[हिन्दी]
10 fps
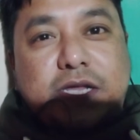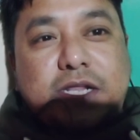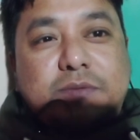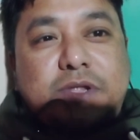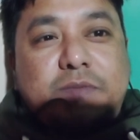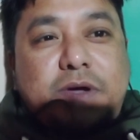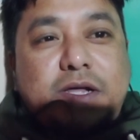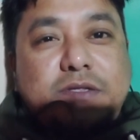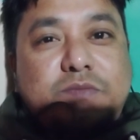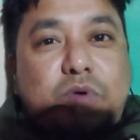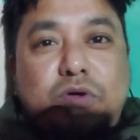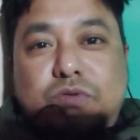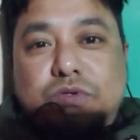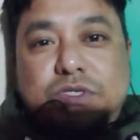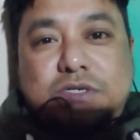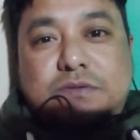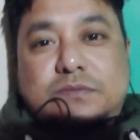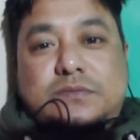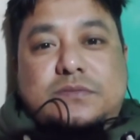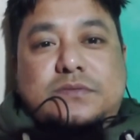के लिए मेरे पास बहुत कुछ है
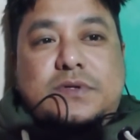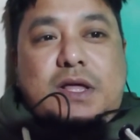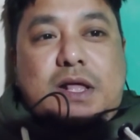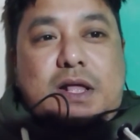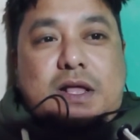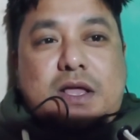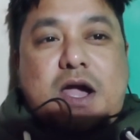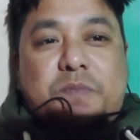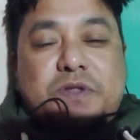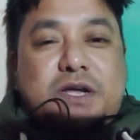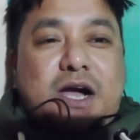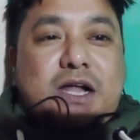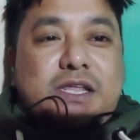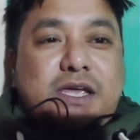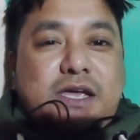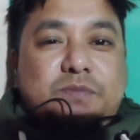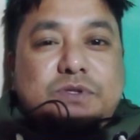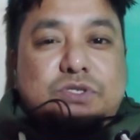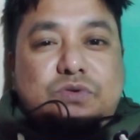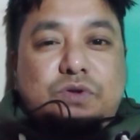अपनी कहानी है
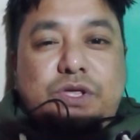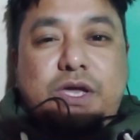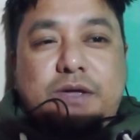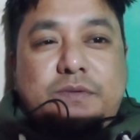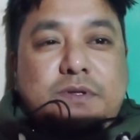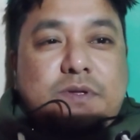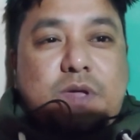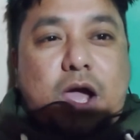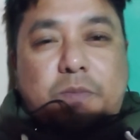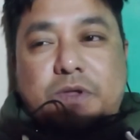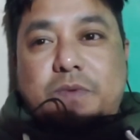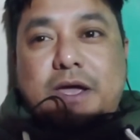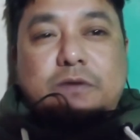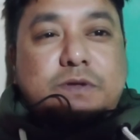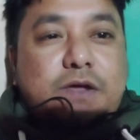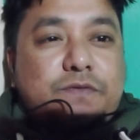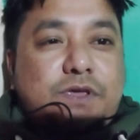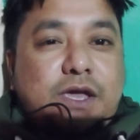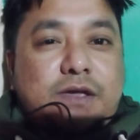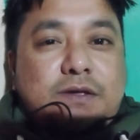अपनी स्टोरी है अपनी
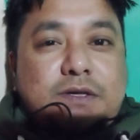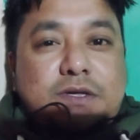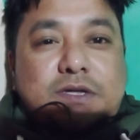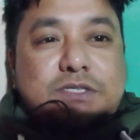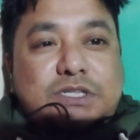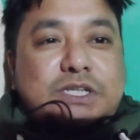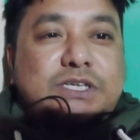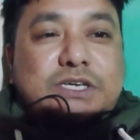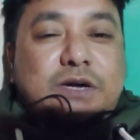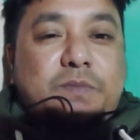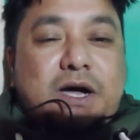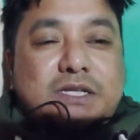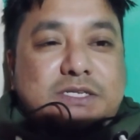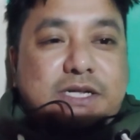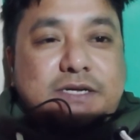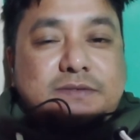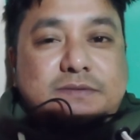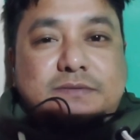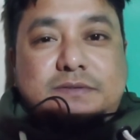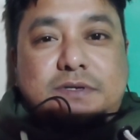बायोग्राफी है ज़िंदगी का पास्ट है
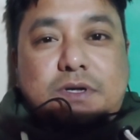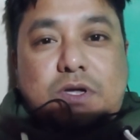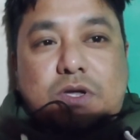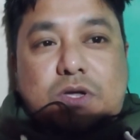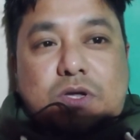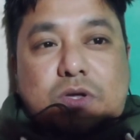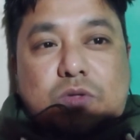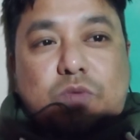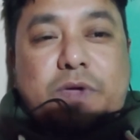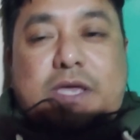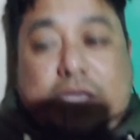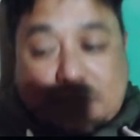तो मैं